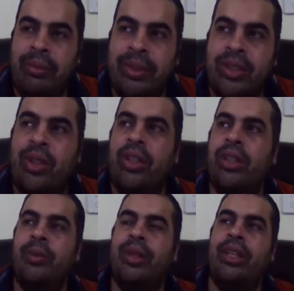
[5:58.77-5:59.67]

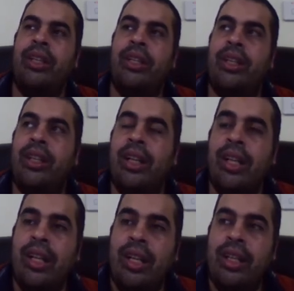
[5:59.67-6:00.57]
مظاهر من غير
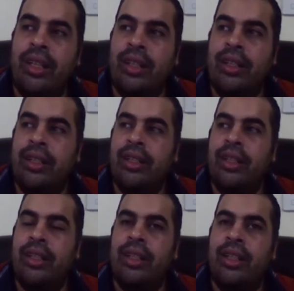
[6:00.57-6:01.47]

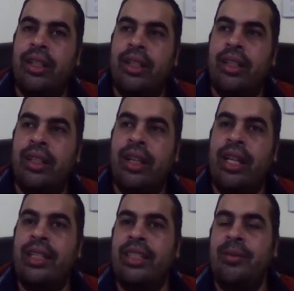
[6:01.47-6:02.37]
آه
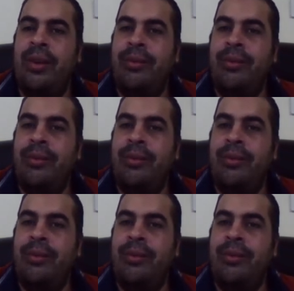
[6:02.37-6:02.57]
لا انا لازم